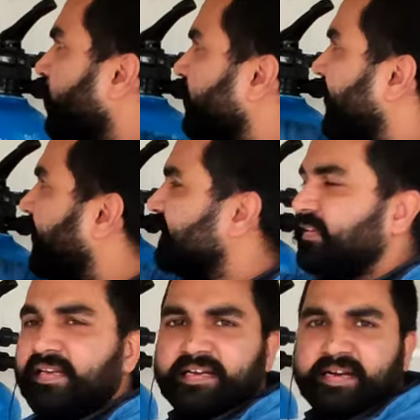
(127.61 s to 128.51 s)
और यहाँ
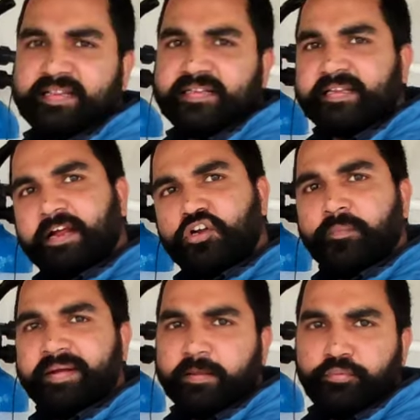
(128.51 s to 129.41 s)
से सेट कर देते ही
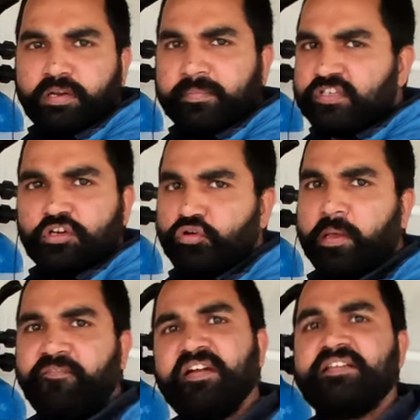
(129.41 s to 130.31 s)
ऑटोमेटिक पूरी मशीन को
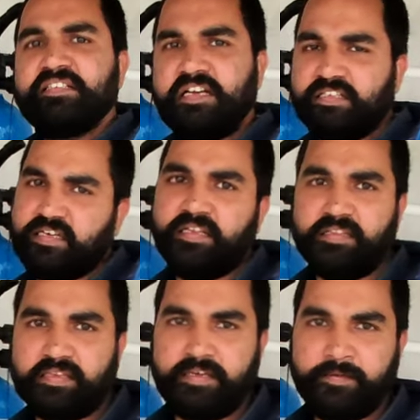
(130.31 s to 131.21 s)
ये फिर से चार्ज कर
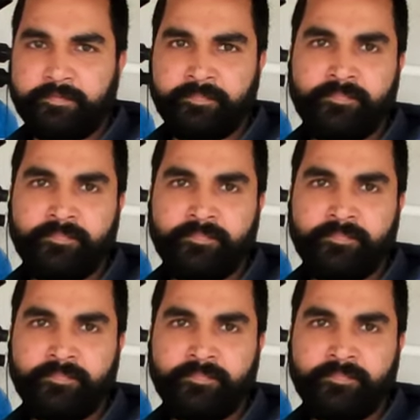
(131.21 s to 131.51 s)
देता है